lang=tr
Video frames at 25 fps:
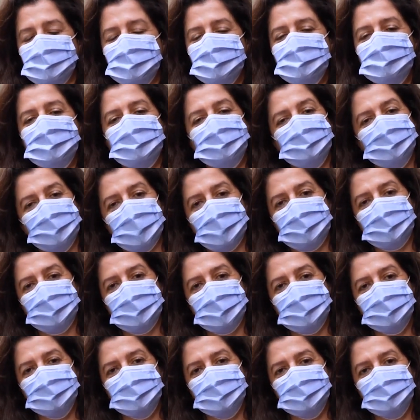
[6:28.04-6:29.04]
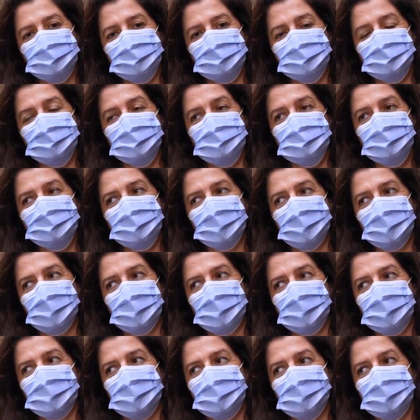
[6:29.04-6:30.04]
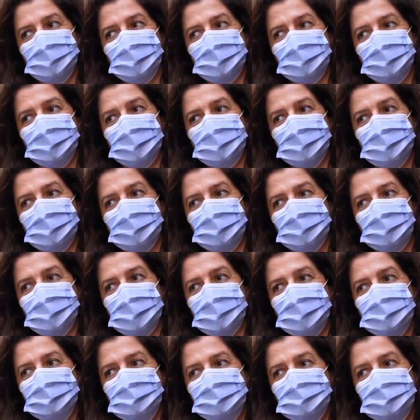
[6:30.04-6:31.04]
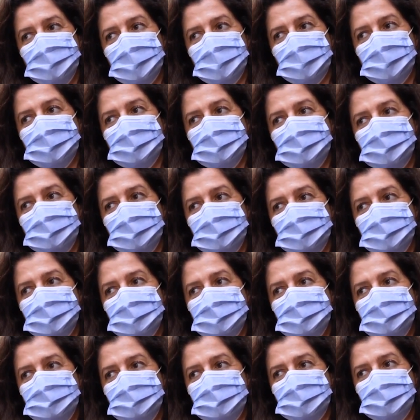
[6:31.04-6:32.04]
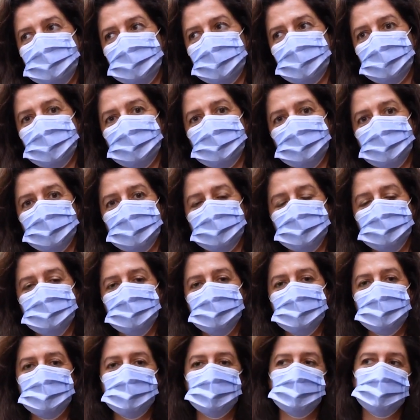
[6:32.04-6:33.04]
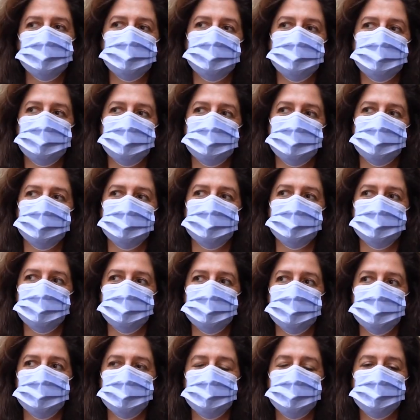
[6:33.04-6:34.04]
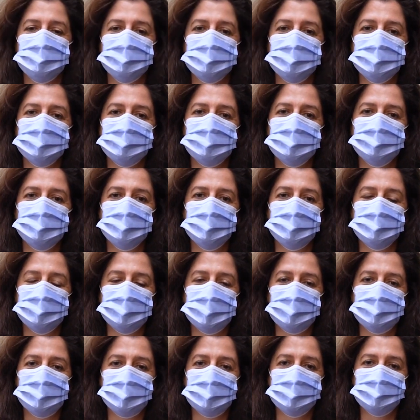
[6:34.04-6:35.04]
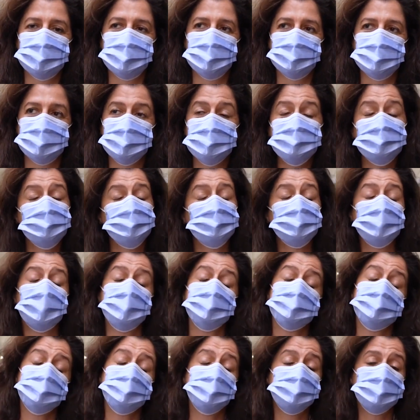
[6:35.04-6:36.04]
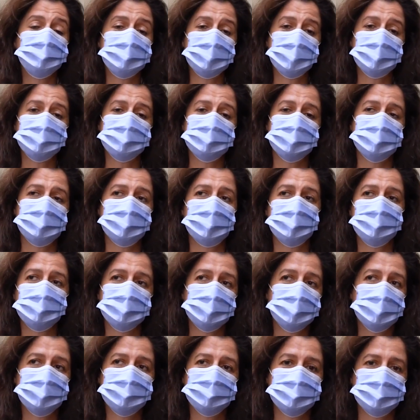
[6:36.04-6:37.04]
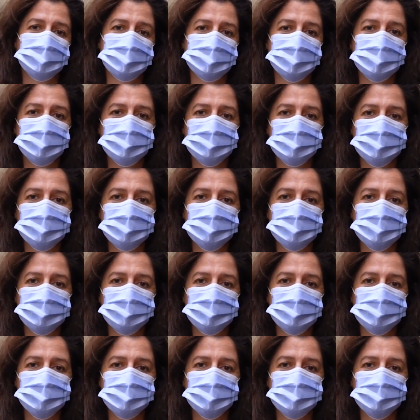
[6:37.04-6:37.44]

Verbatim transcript: Biz de bunu yapmaya çalışıyoruz. Ee, benim için en kritik, en birincil e, uyguladığım yöntemlerden birisi. Bu artık yöntem değil yani kendiliğinden